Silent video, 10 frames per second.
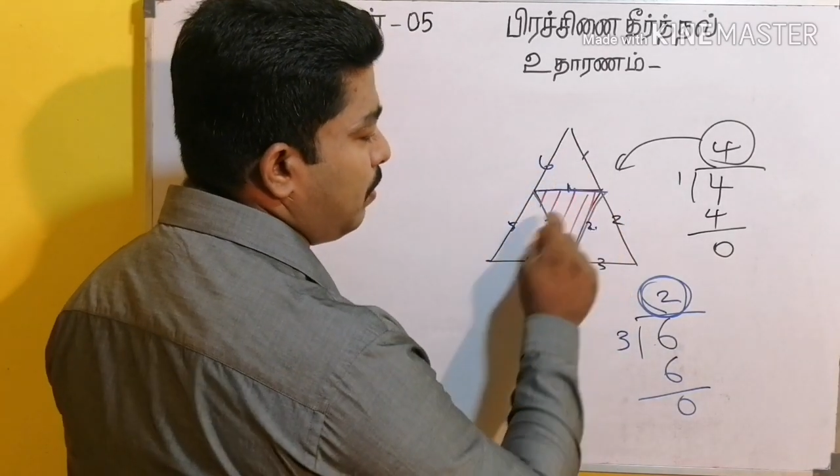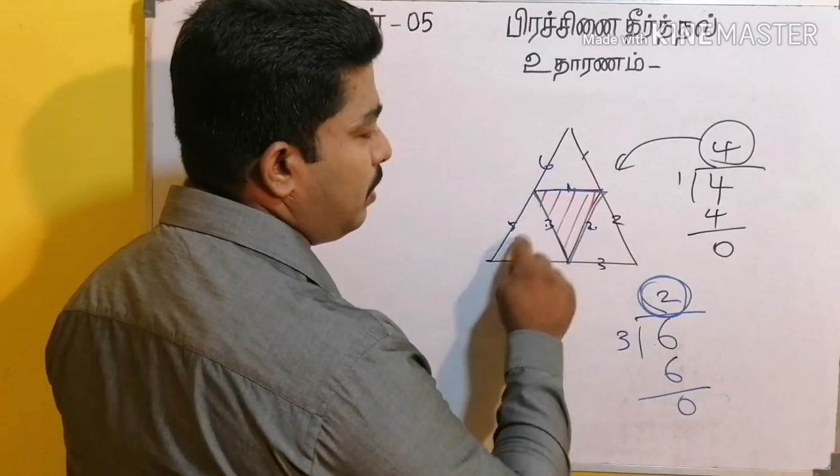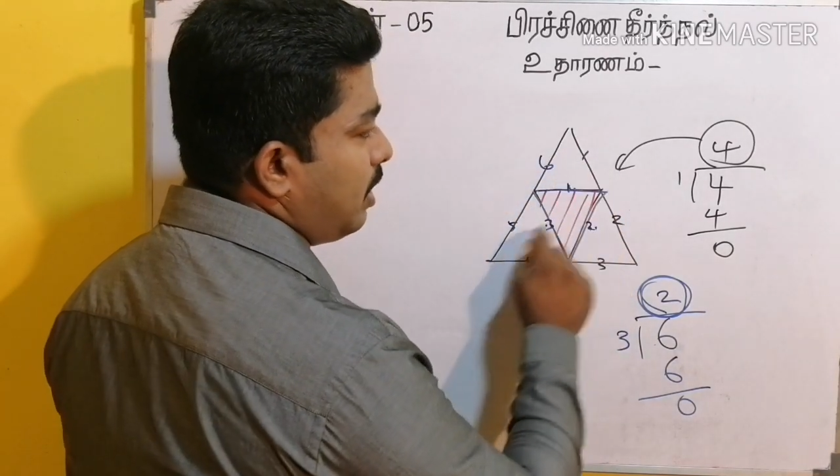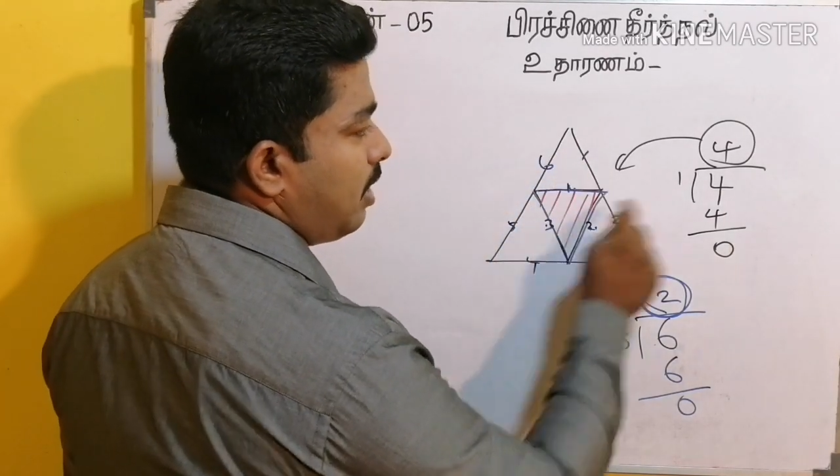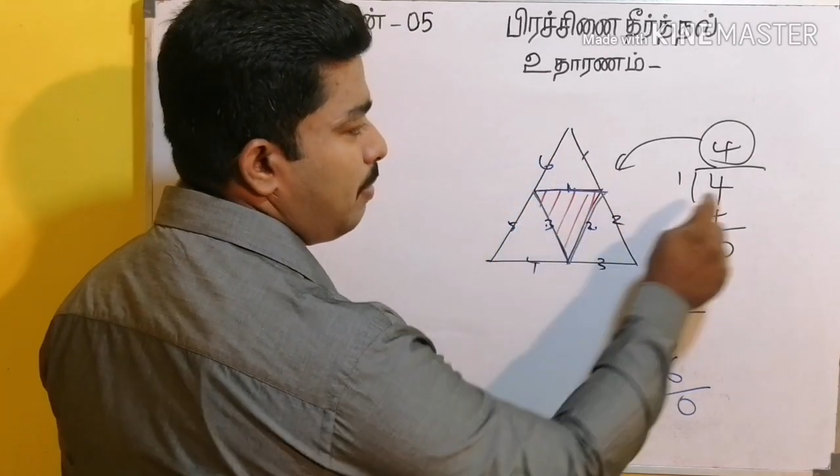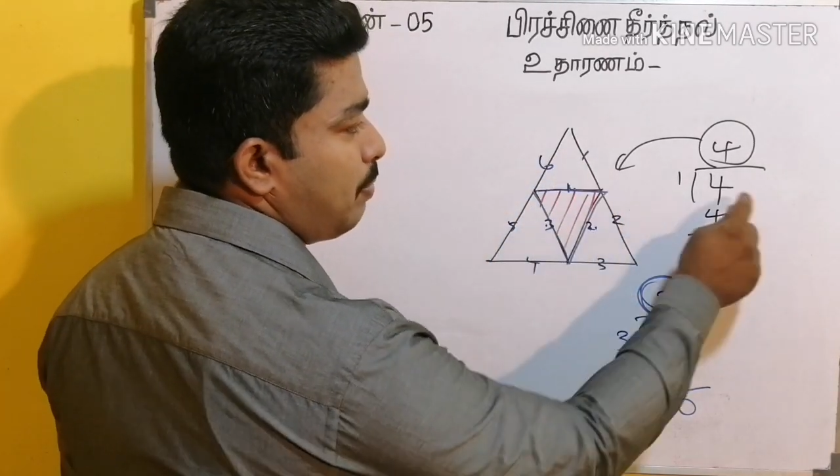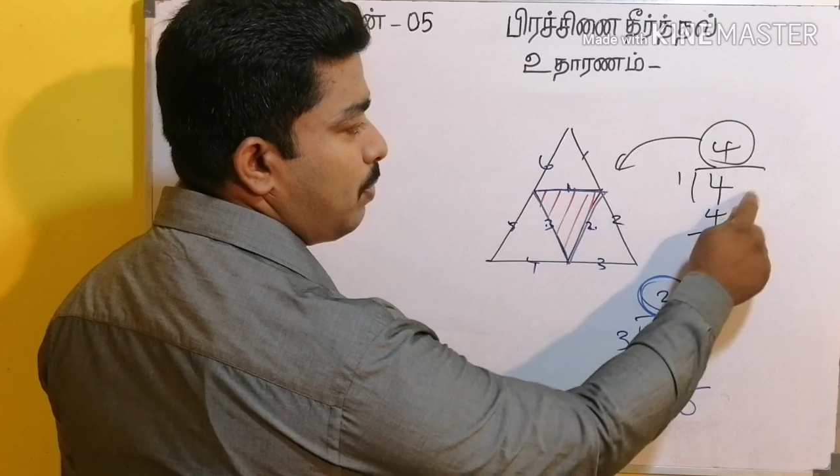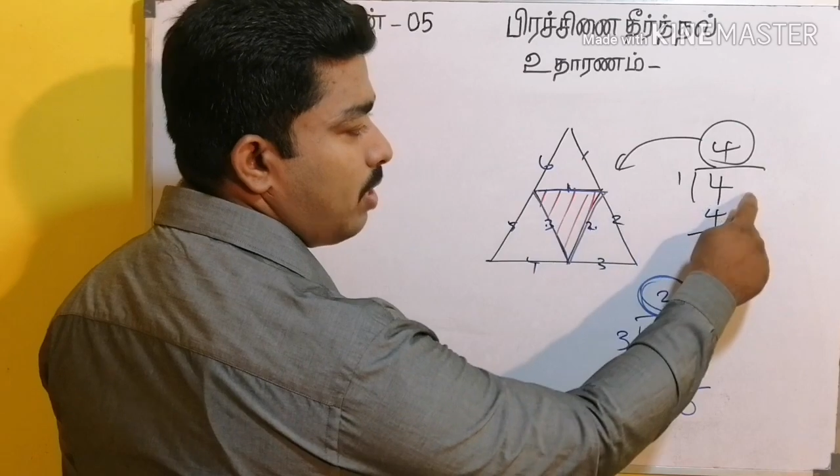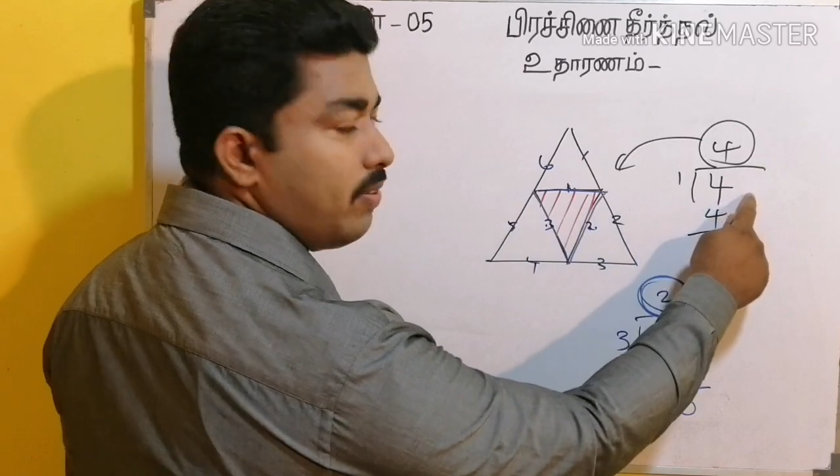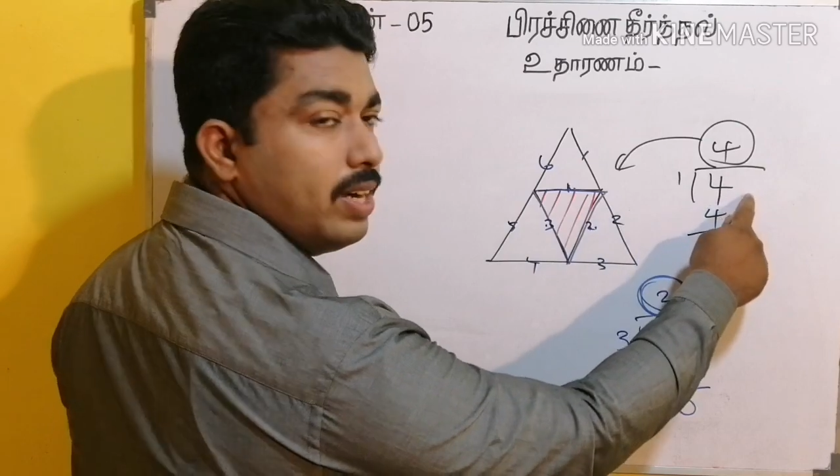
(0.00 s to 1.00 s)
பகுதிகளை
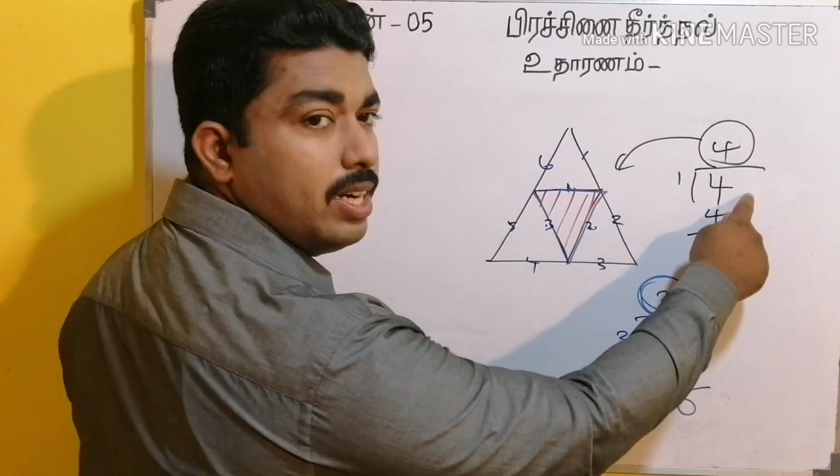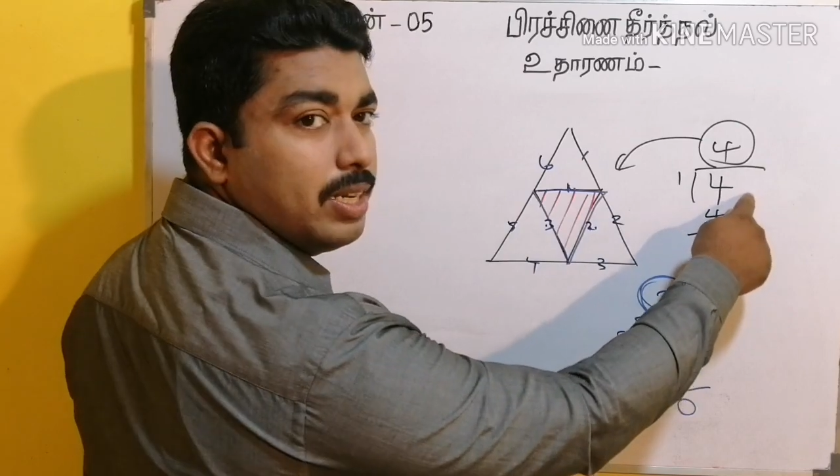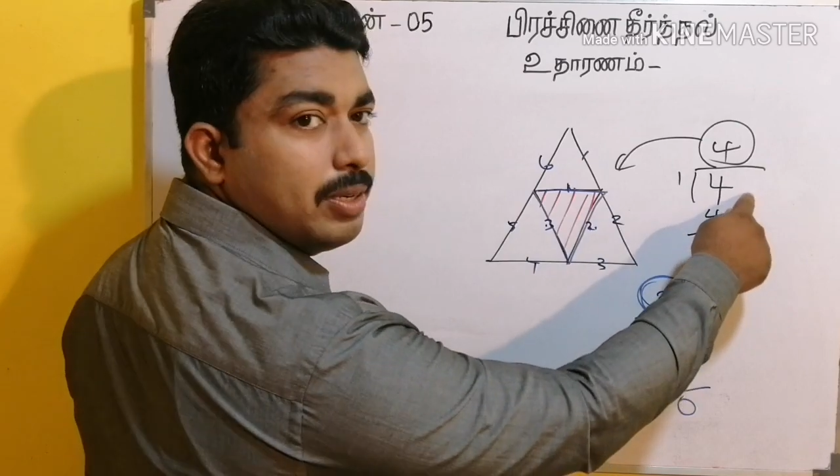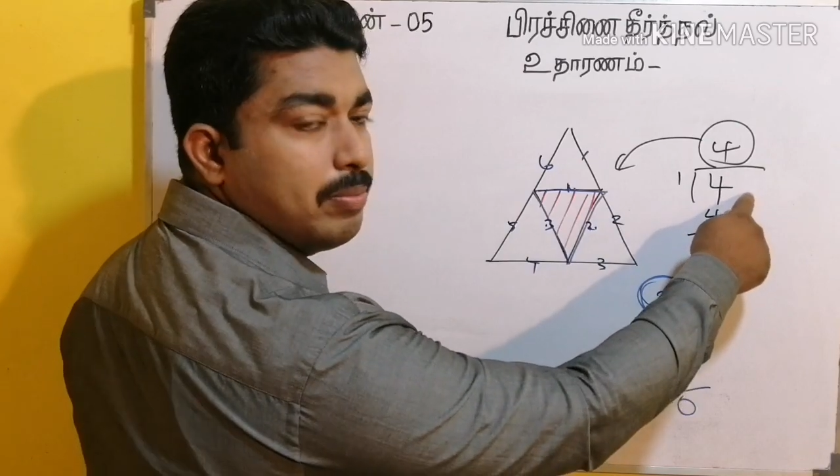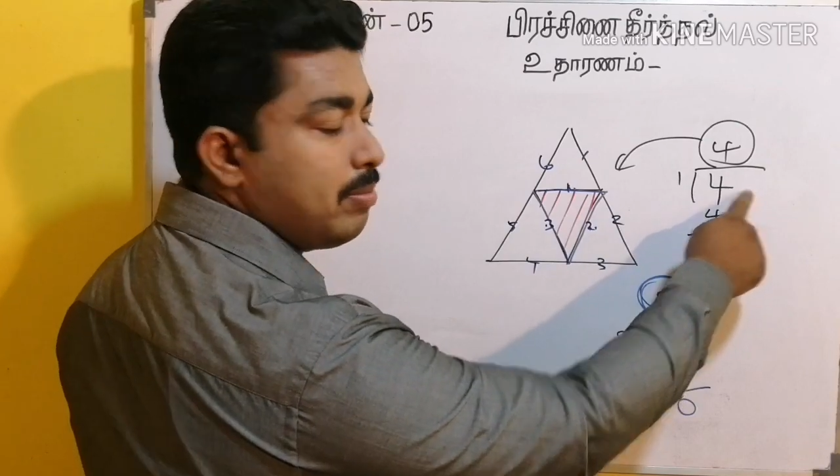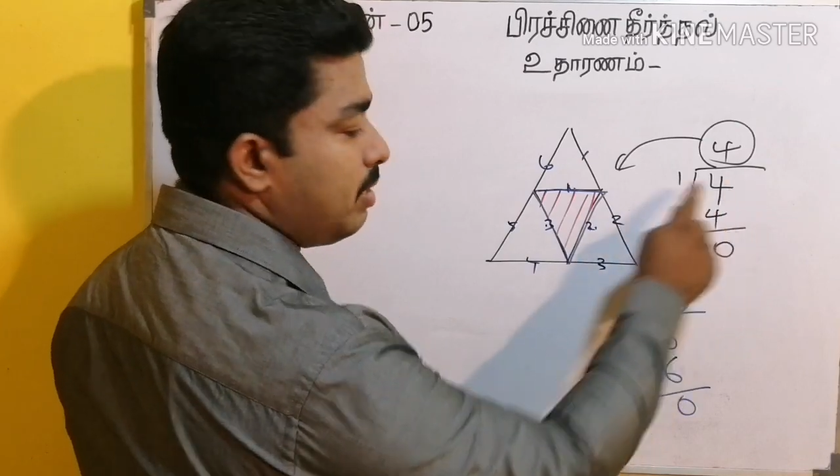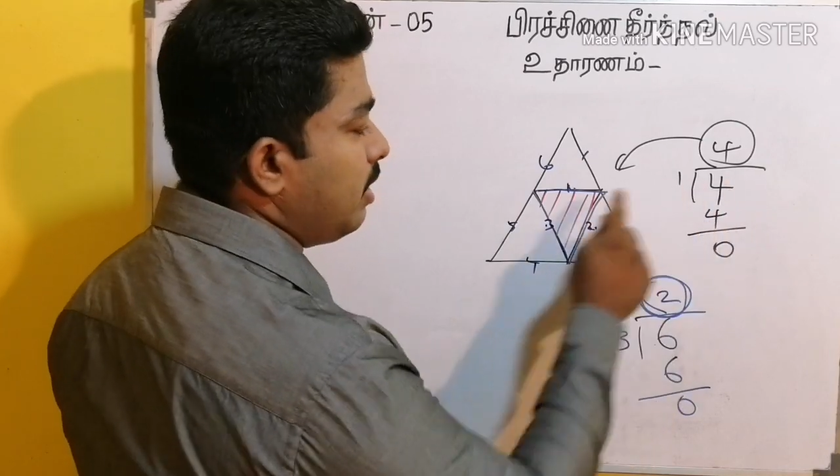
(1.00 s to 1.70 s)
போட வேண்டும்